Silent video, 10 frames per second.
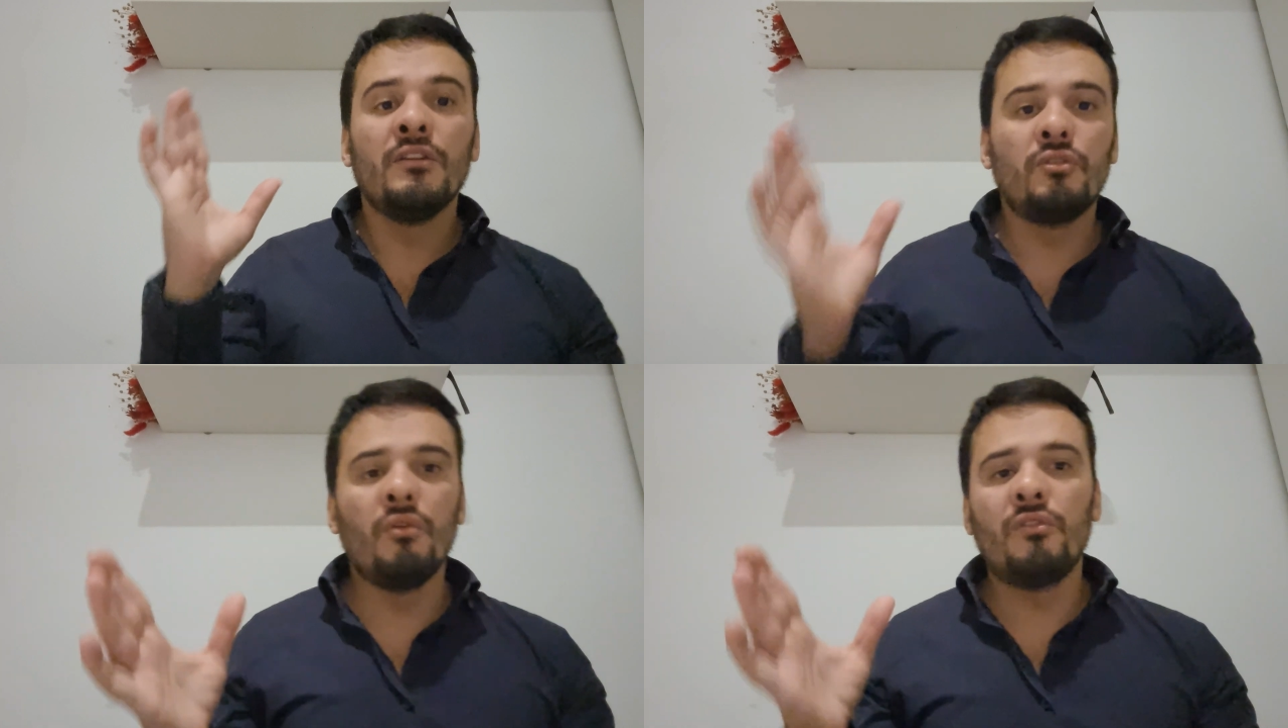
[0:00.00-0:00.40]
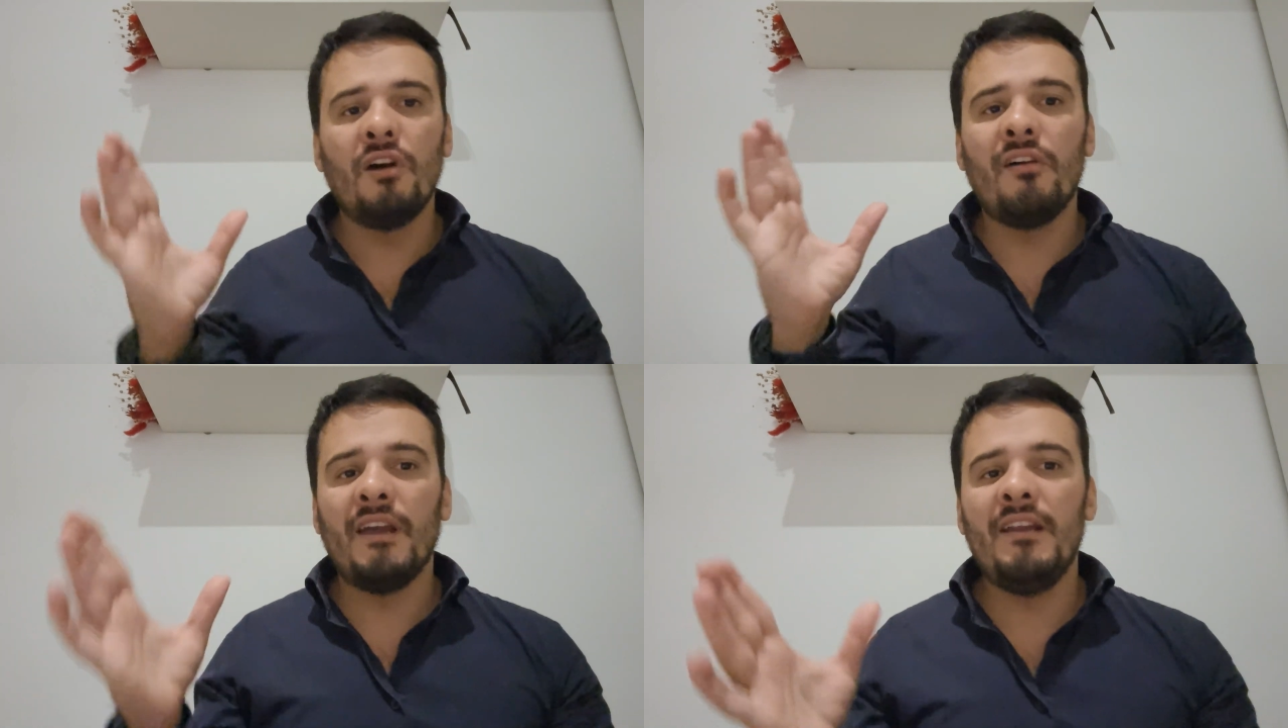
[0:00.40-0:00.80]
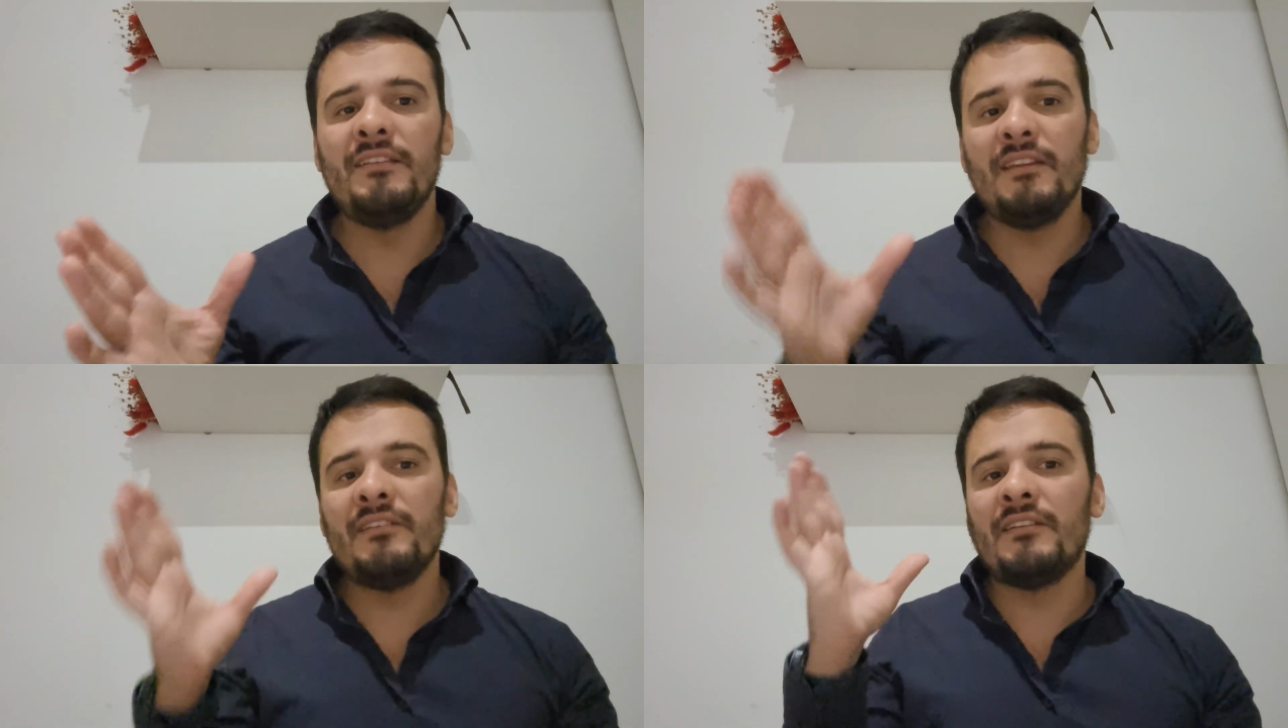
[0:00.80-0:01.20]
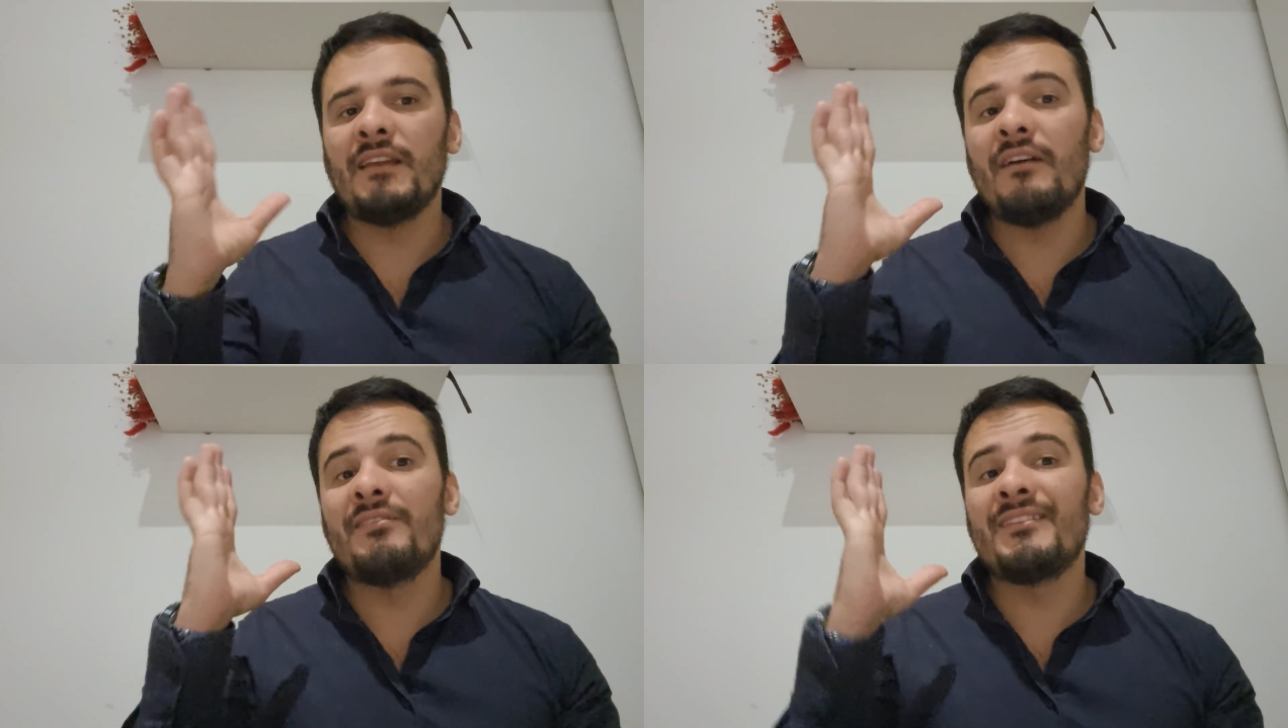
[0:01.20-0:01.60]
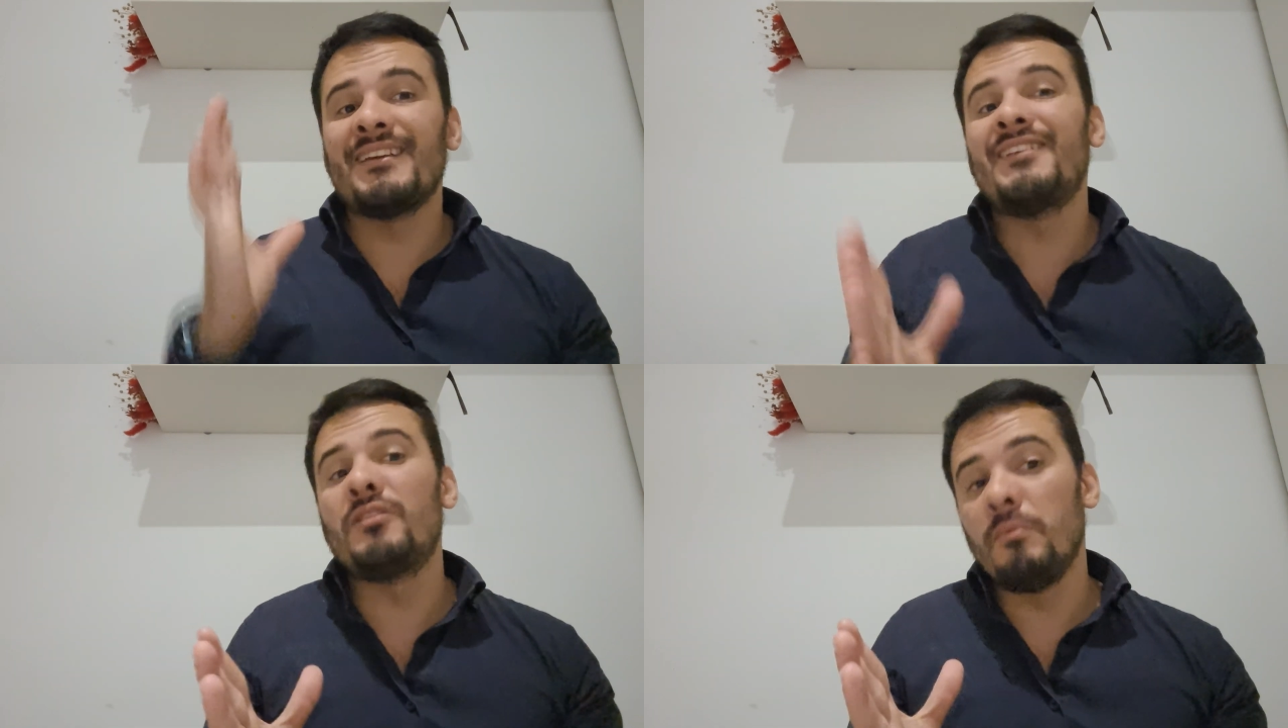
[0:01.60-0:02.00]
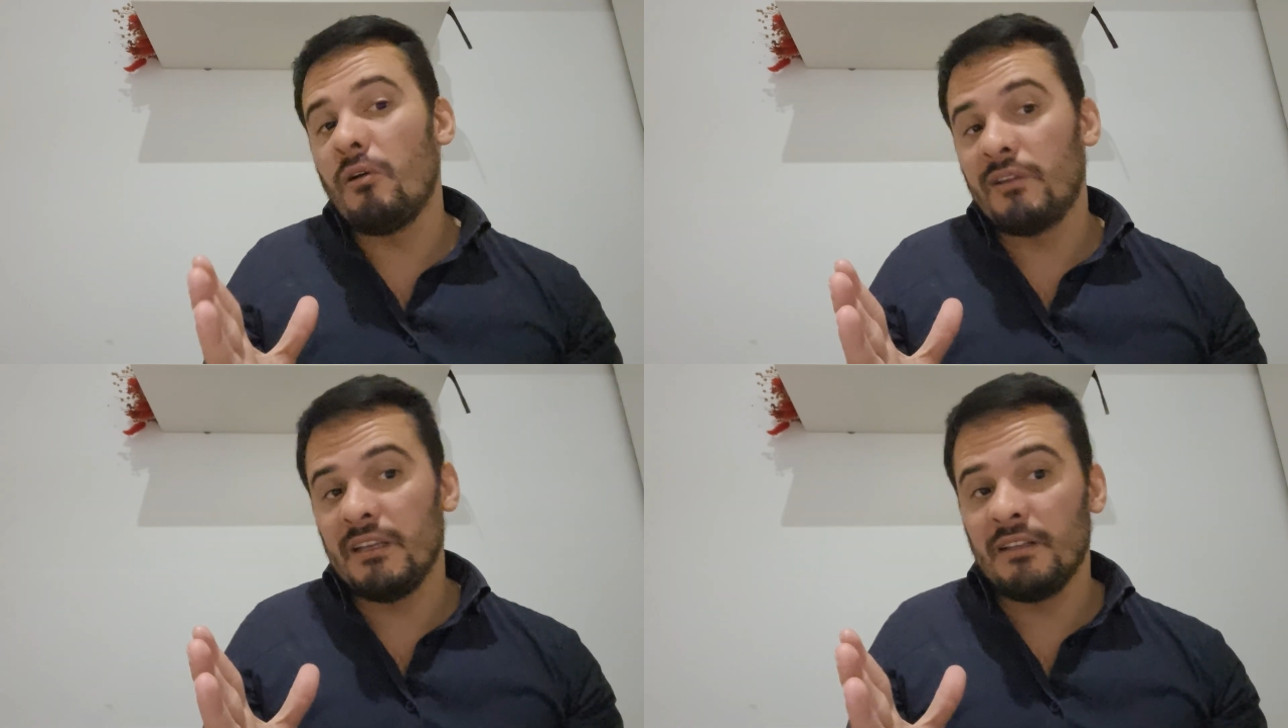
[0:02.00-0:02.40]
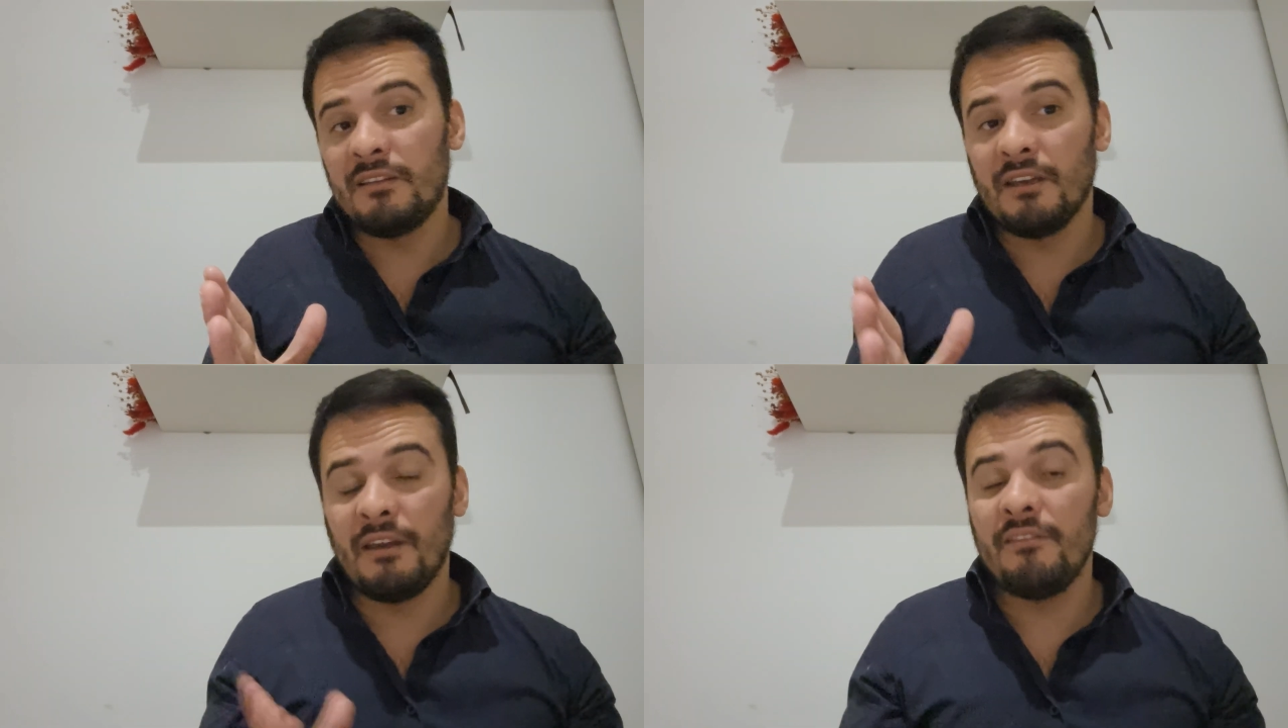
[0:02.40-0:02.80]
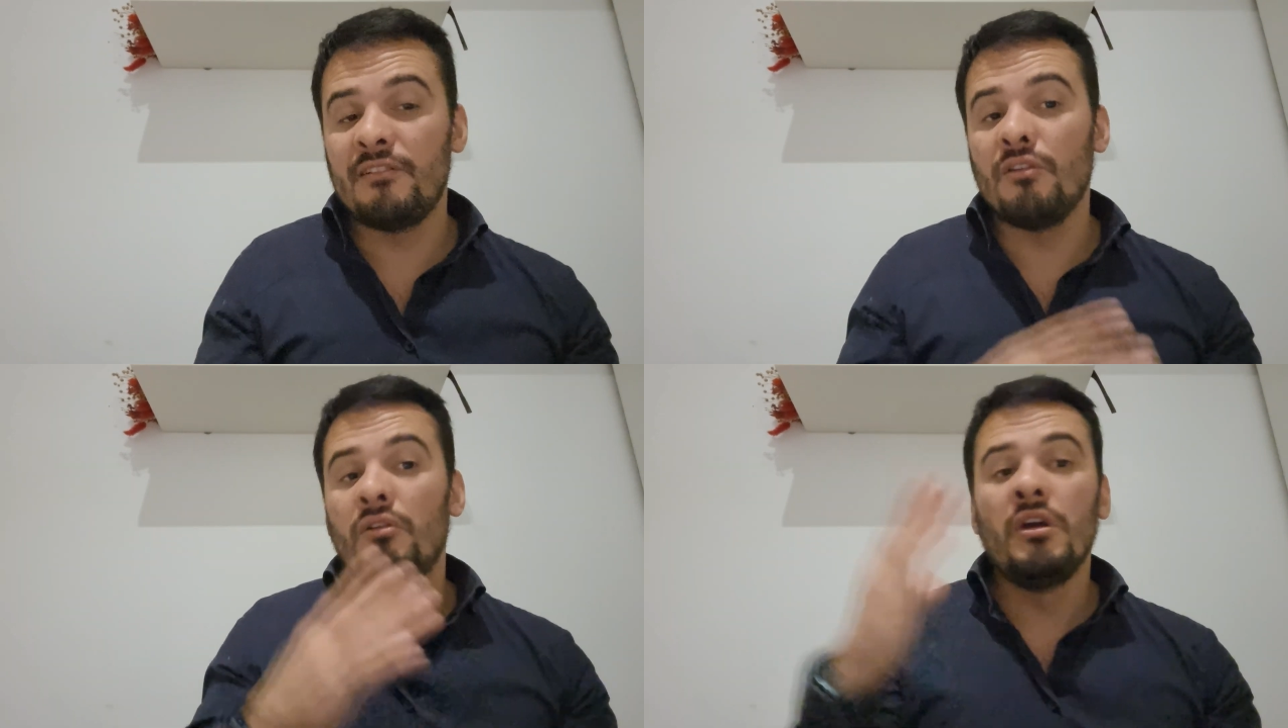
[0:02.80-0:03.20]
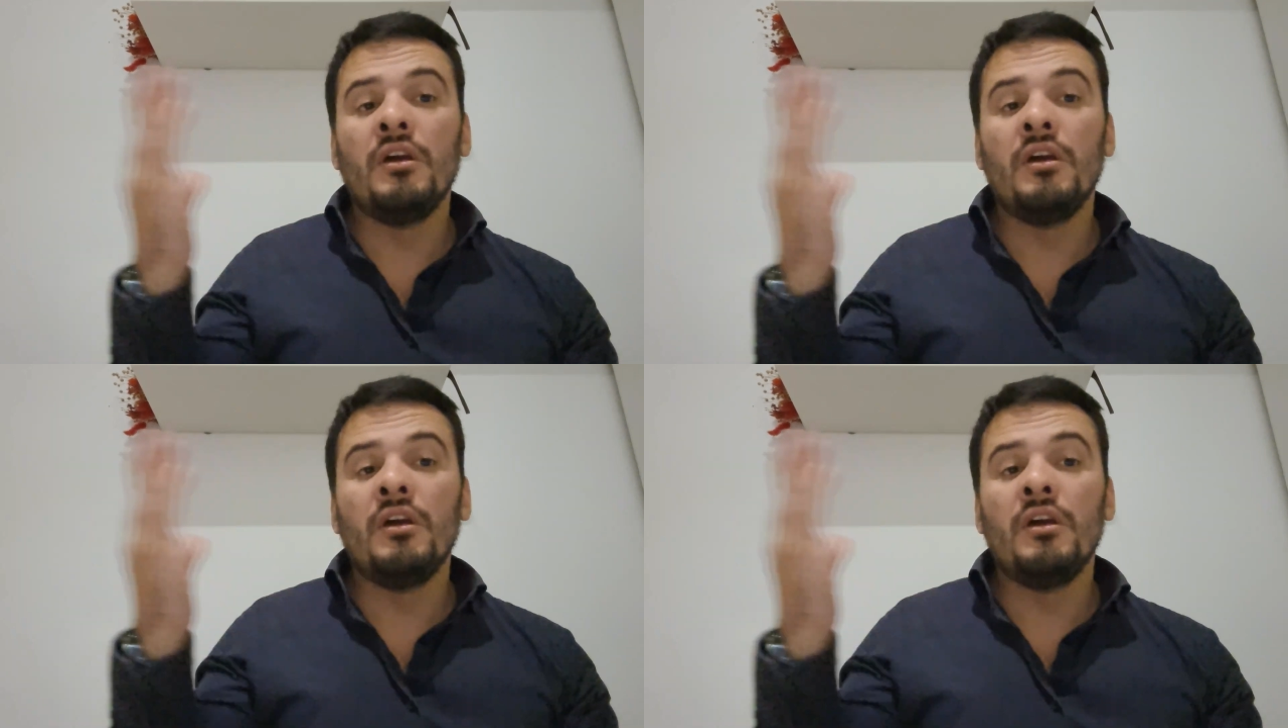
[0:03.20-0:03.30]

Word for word: Donc en réalité, ça n'a strictement aucun intérêt, c'est